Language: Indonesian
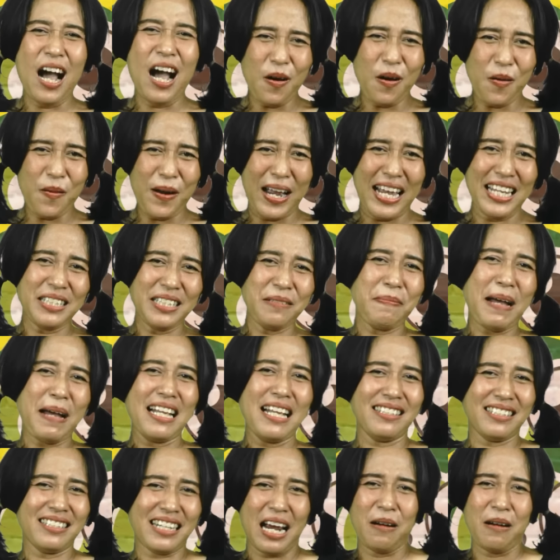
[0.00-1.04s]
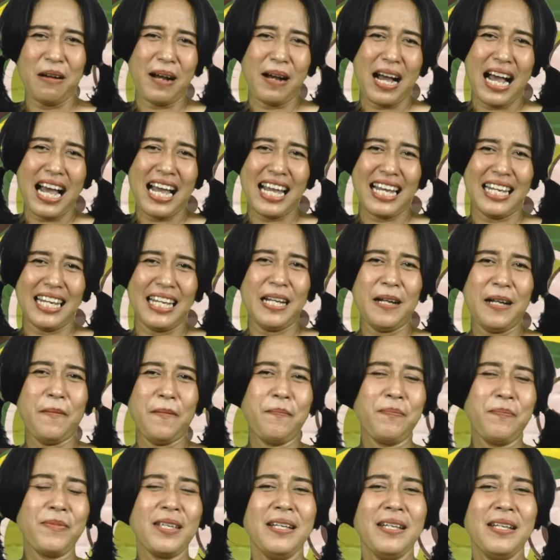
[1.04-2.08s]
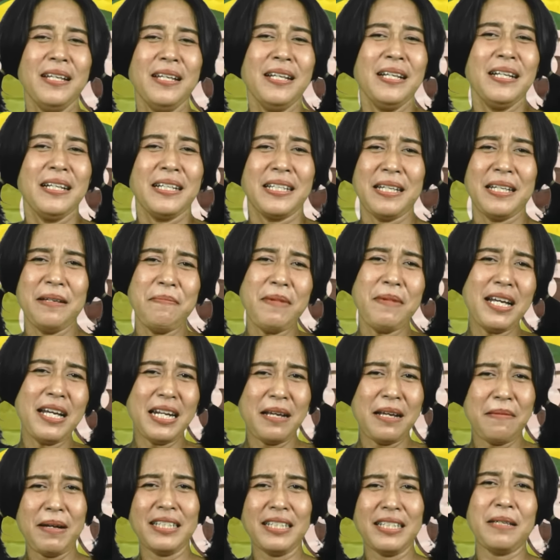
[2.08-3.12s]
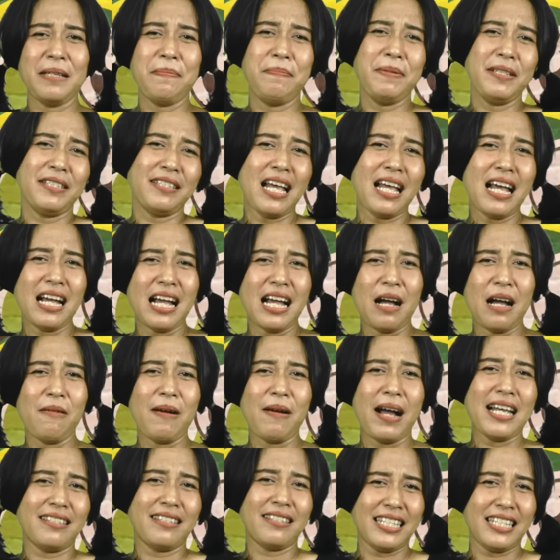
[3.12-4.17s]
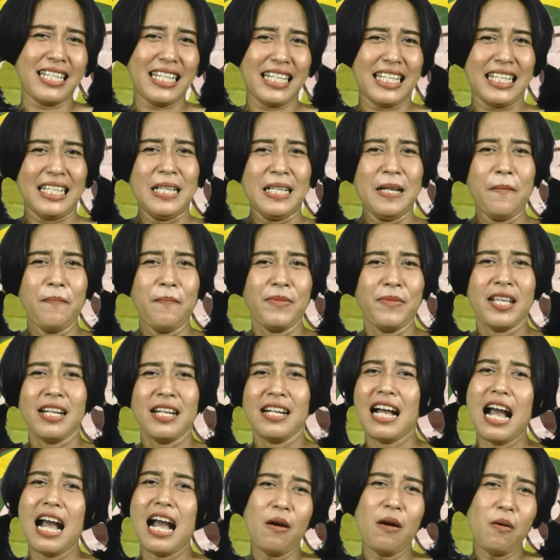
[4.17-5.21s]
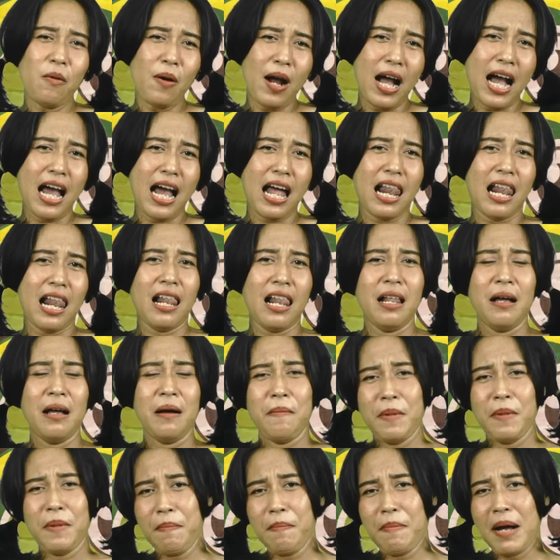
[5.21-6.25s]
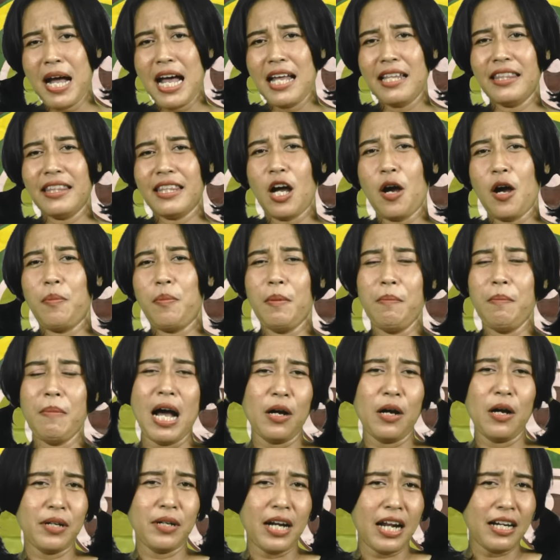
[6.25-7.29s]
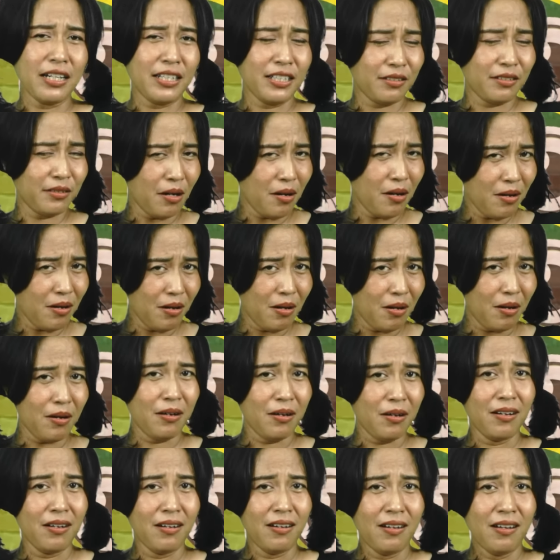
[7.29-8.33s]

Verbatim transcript: ya wes pasrah wae. Gimana masih bisa ngawasi, ngawal, memantau pembangunan di Solo?